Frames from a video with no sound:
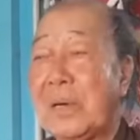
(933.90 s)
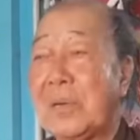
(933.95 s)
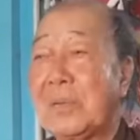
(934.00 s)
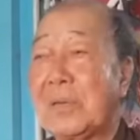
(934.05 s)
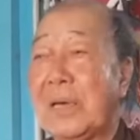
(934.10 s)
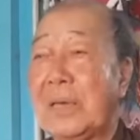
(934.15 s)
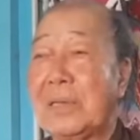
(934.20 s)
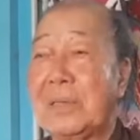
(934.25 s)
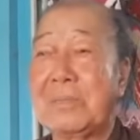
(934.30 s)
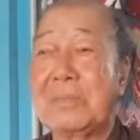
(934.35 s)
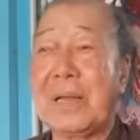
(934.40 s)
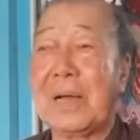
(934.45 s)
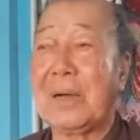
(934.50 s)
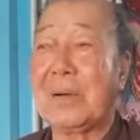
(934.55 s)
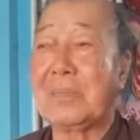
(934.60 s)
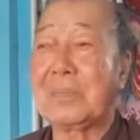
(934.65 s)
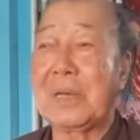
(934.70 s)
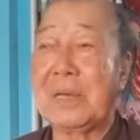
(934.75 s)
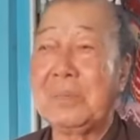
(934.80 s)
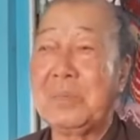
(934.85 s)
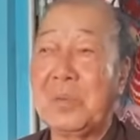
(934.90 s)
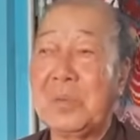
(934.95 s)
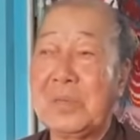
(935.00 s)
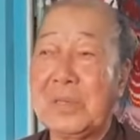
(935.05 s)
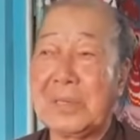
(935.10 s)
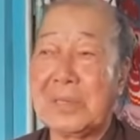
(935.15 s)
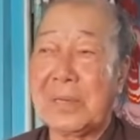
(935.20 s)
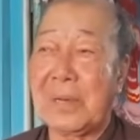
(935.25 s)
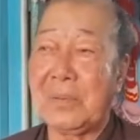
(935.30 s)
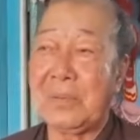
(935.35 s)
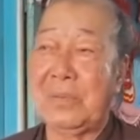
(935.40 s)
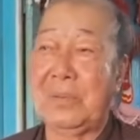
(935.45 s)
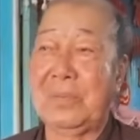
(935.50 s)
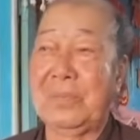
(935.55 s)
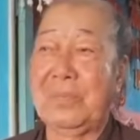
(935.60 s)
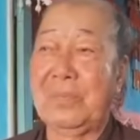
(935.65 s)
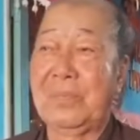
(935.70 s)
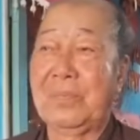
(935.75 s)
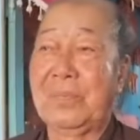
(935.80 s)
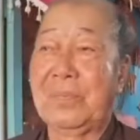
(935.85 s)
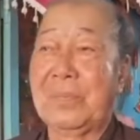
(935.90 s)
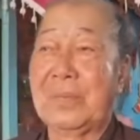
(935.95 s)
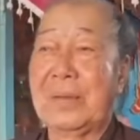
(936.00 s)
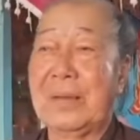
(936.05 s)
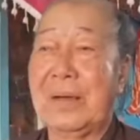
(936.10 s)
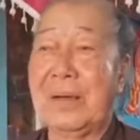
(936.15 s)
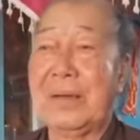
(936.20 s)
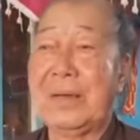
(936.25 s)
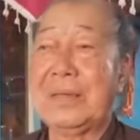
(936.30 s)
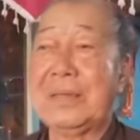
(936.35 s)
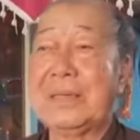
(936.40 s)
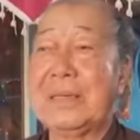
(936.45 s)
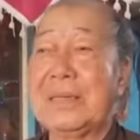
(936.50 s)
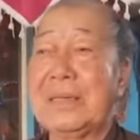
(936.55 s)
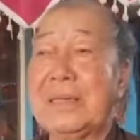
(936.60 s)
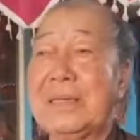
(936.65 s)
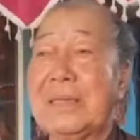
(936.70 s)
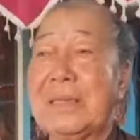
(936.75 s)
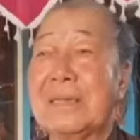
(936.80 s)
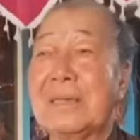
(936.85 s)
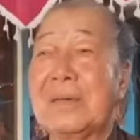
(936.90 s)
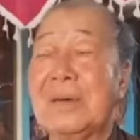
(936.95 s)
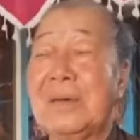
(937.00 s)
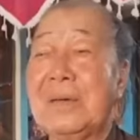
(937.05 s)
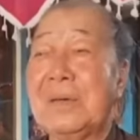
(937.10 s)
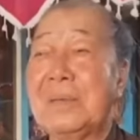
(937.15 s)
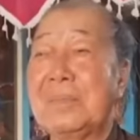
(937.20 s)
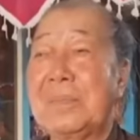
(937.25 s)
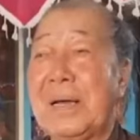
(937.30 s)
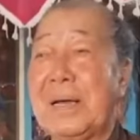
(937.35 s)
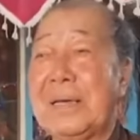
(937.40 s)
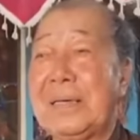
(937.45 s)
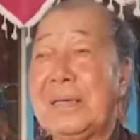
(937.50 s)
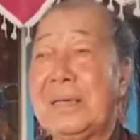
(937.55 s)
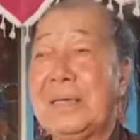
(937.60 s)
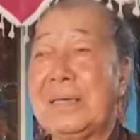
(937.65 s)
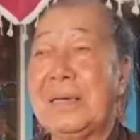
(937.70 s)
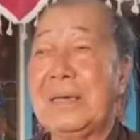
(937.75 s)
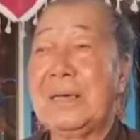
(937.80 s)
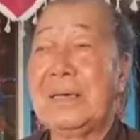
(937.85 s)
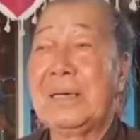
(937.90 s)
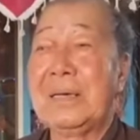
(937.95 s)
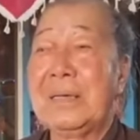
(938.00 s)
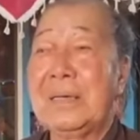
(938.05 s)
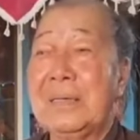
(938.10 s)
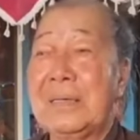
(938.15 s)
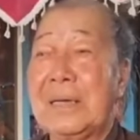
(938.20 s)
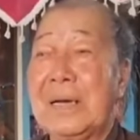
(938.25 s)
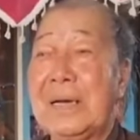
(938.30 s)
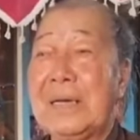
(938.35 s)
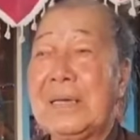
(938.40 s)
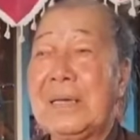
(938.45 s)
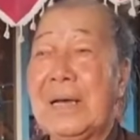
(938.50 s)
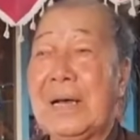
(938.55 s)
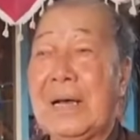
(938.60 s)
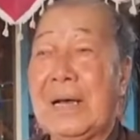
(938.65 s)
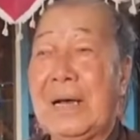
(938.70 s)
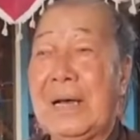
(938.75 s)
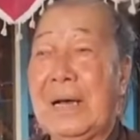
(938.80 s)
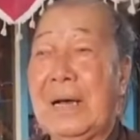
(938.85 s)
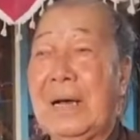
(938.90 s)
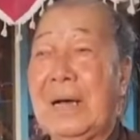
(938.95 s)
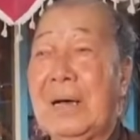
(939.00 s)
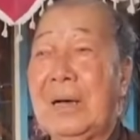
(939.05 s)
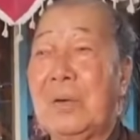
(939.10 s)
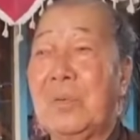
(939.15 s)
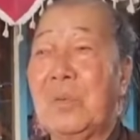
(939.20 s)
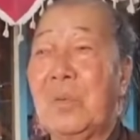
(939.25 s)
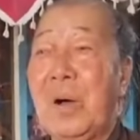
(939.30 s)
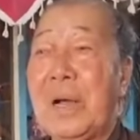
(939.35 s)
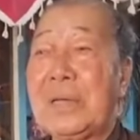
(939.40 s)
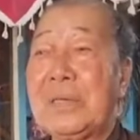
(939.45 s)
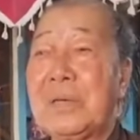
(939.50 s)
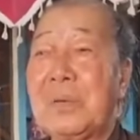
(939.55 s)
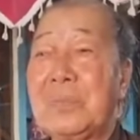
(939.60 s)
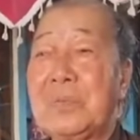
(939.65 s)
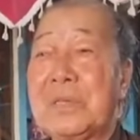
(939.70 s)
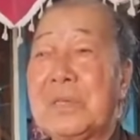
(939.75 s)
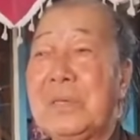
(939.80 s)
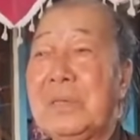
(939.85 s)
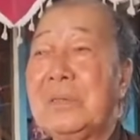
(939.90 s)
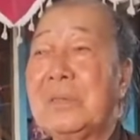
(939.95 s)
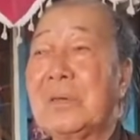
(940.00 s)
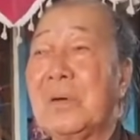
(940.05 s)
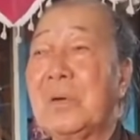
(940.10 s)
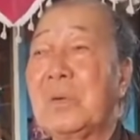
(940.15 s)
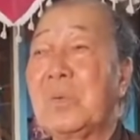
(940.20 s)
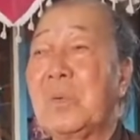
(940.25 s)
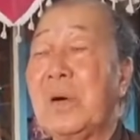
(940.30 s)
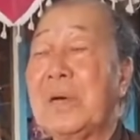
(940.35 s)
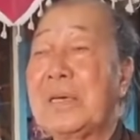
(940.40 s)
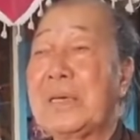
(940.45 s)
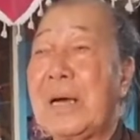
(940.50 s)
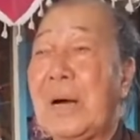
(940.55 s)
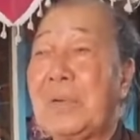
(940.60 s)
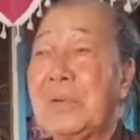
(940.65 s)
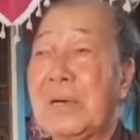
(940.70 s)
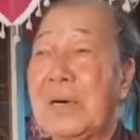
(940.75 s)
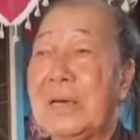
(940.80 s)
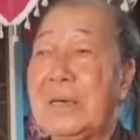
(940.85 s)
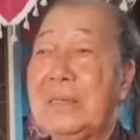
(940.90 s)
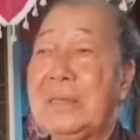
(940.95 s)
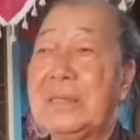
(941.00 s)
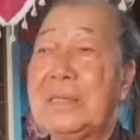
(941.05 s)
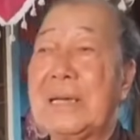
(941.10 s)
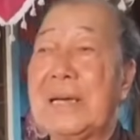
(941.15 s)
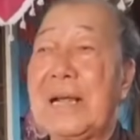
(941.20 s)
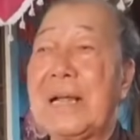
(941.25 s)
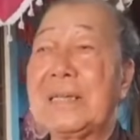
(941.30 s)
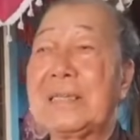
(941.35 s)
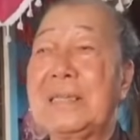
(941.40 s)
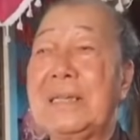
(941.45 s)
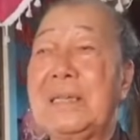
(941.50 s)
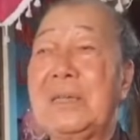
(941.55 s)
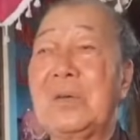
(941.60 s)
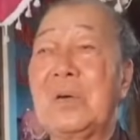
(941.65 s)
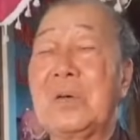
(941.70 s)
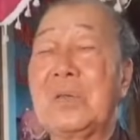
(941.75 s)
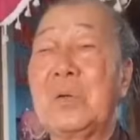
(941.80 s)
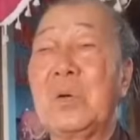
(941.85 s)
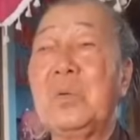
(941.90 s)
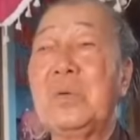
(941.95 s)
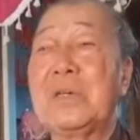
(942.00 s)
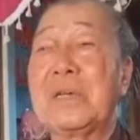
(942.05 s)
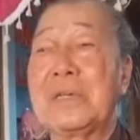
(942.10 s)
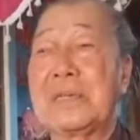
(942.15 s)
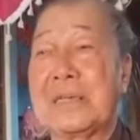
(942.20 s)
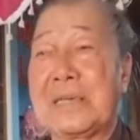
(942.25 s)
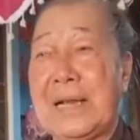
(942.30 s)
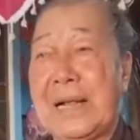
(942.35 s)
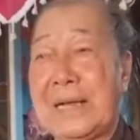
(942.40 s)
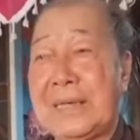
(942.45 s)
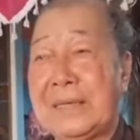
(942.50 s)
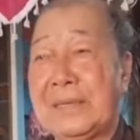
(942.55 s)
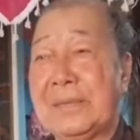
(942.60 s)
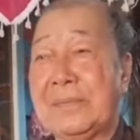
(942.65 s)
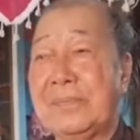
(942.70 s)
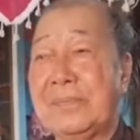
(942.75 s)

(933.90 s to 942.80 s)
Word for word: sau này chúng ta không thể mua được đâu đó cho nên từ đó hôm nay đó nghĩa là quá sung sướng rồi quên đạo ngợi thì khác chi đổi thú rừng săn